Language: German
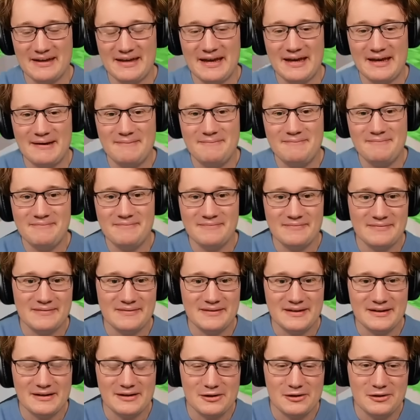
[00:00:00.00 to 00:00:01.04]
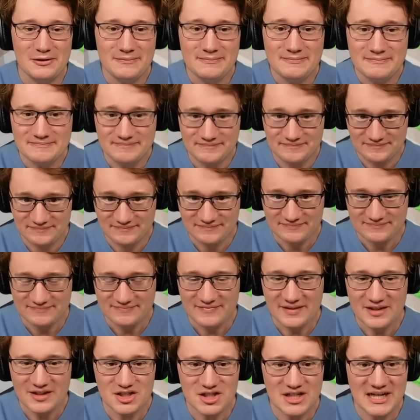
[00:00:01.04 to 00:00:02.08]
Ähm, Klüm? Kannst du
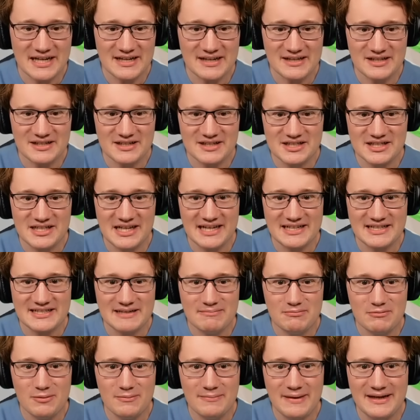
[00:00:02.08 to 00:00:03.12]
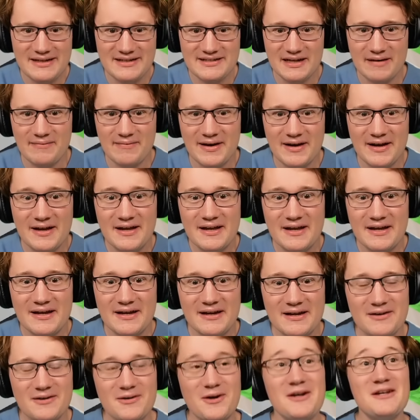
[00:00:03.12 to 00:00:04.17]
mir eine Dusche Schle bauen? Schlechter jo? Moment, aber
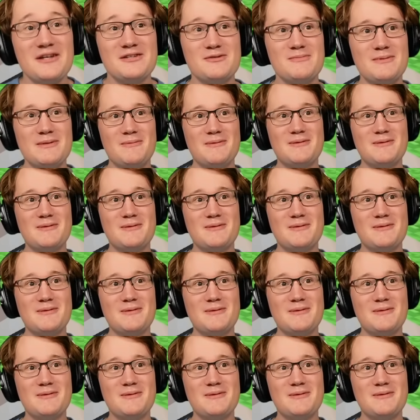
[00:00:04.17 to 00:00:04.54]
könntest du mich